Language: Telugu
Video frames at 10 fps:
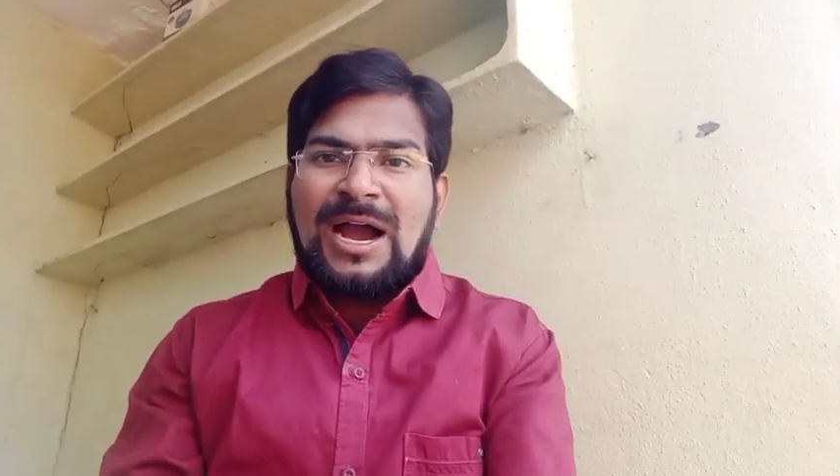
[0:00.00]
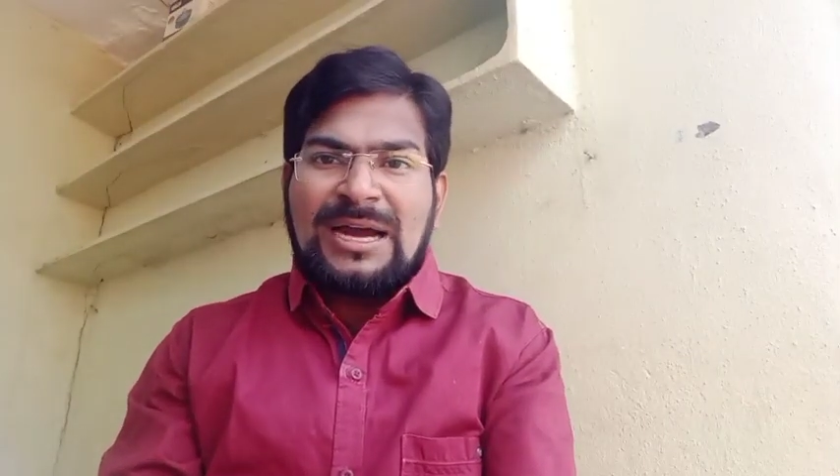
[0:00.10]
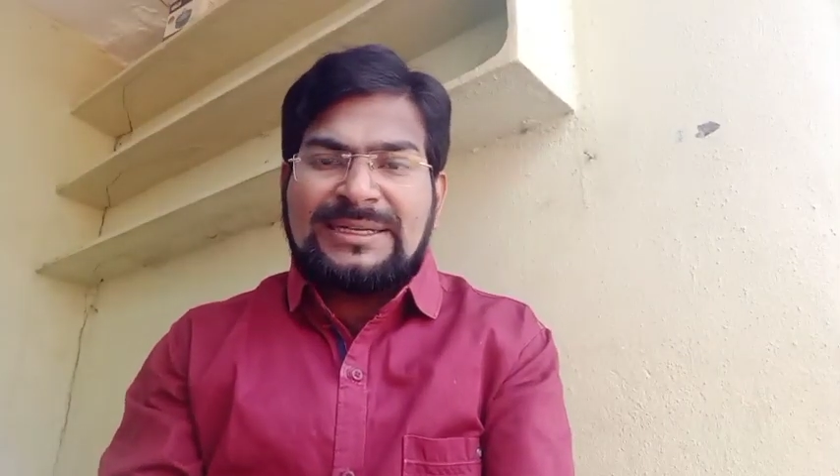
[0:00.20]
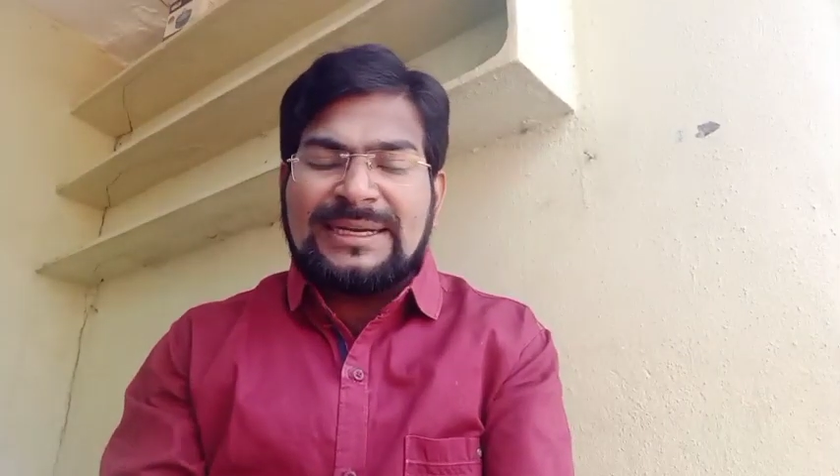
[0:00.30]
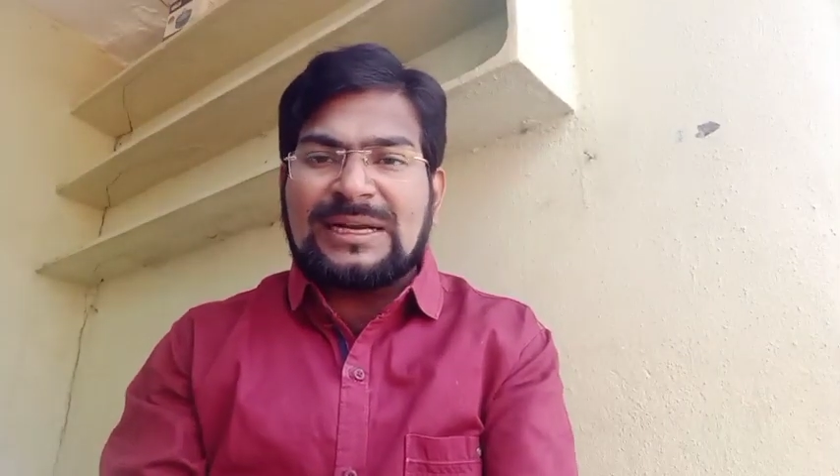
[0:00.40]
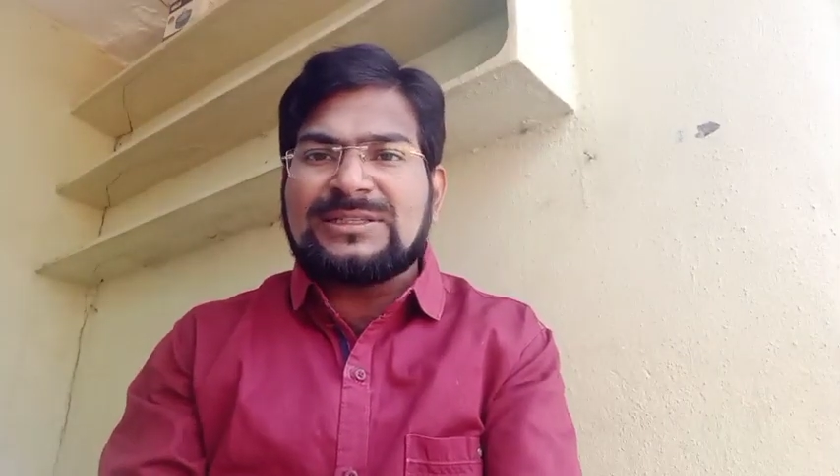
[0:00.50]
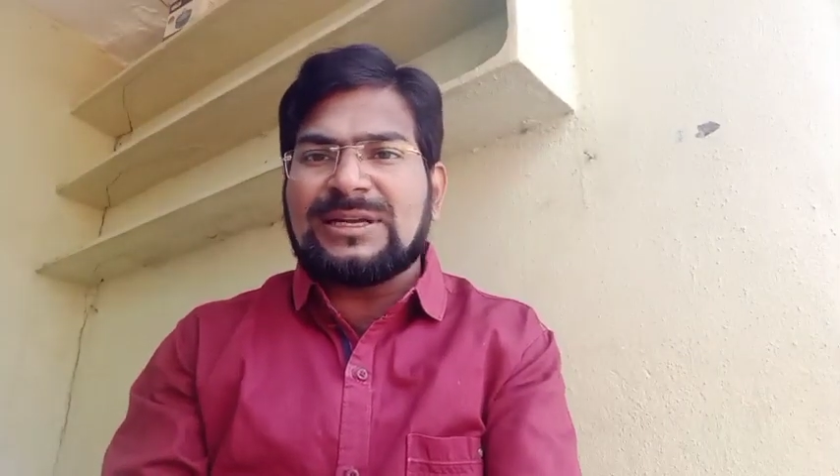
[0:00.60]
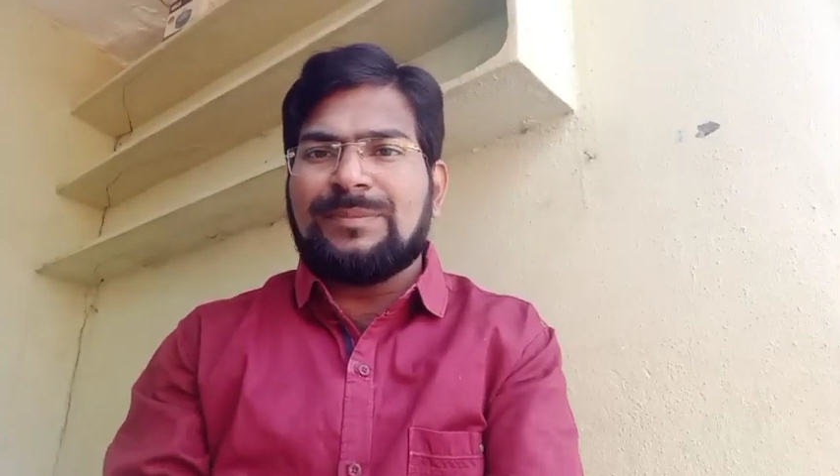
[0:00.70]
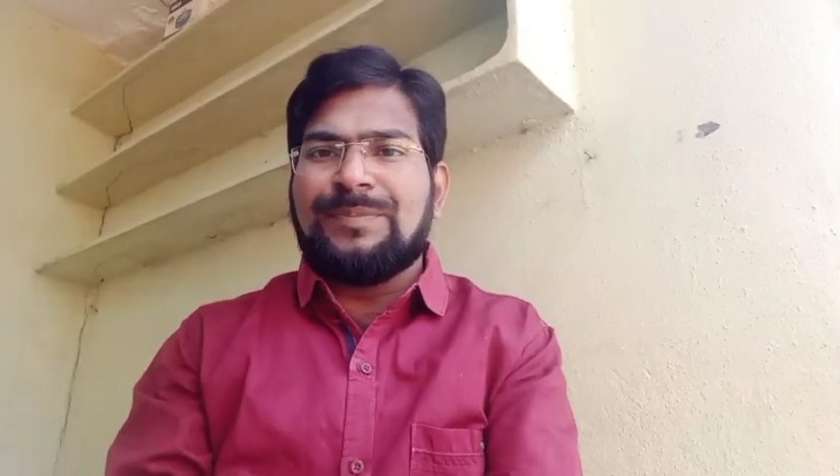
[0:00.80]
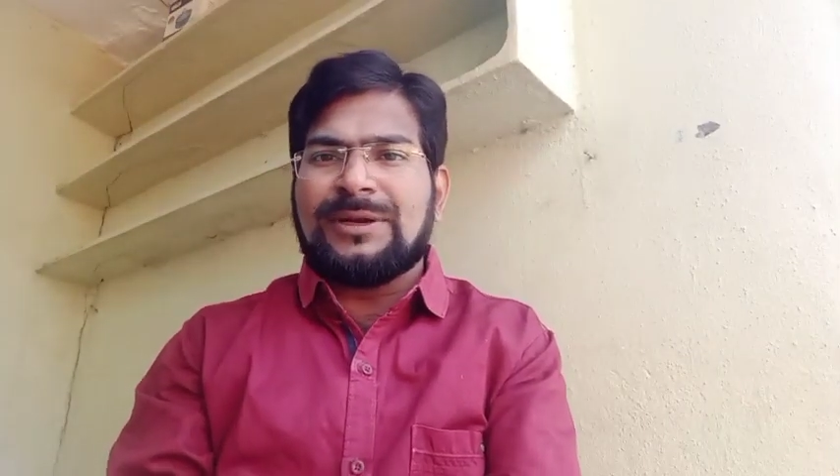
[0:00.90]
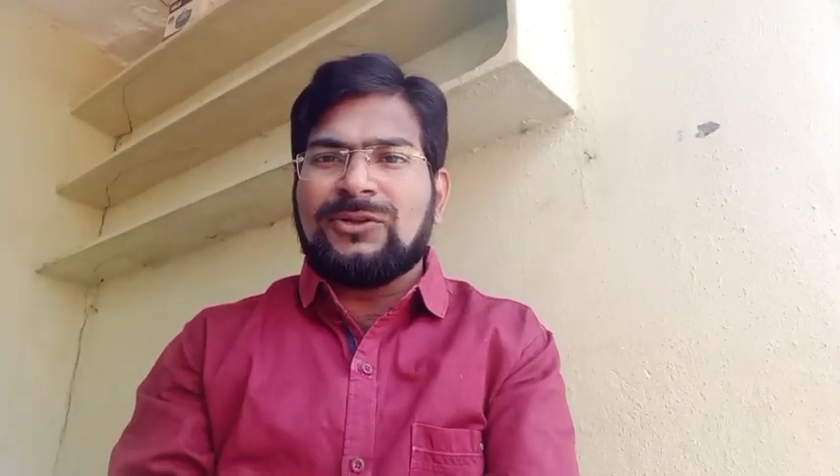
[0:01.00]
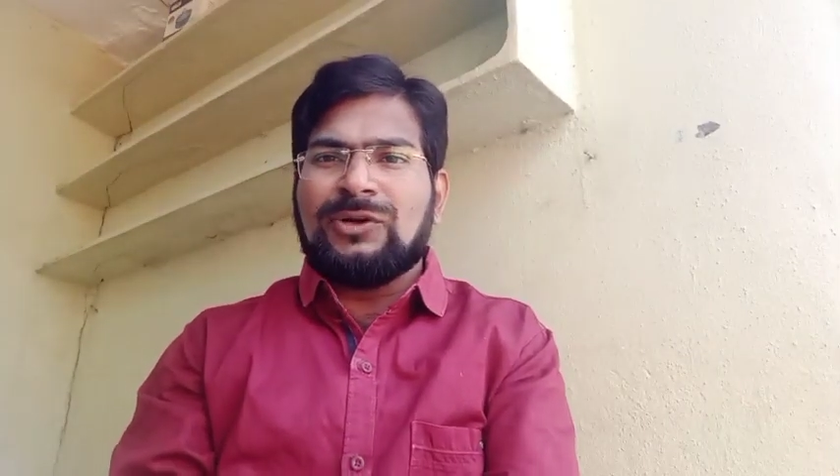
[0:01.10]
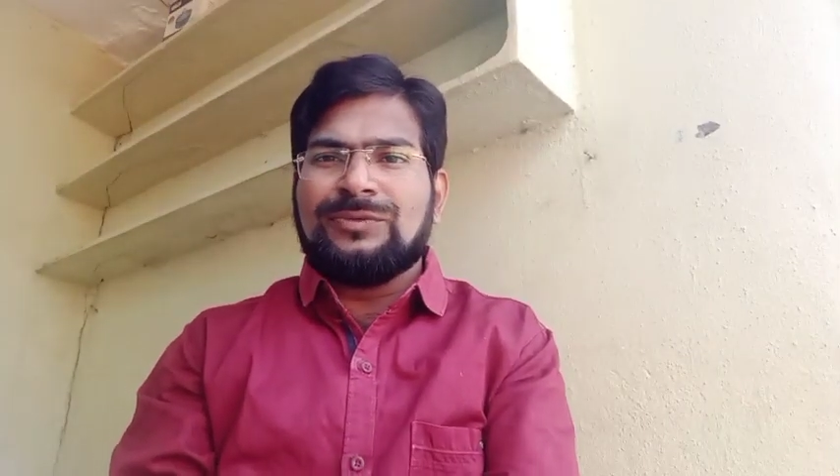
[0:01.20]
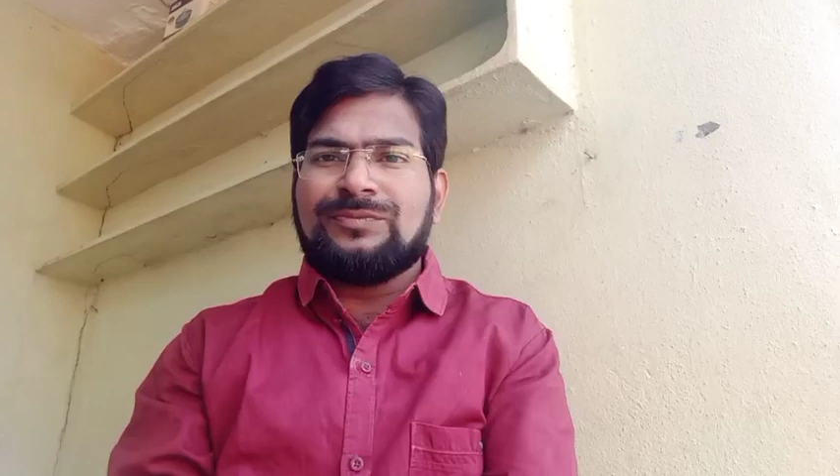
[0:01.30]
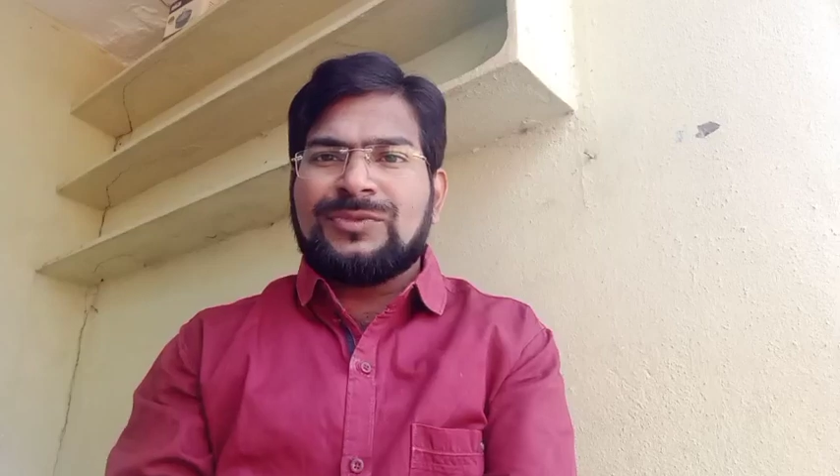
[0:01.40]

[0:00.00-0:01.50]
హార్టికల్చర్ అభ్యర్థులు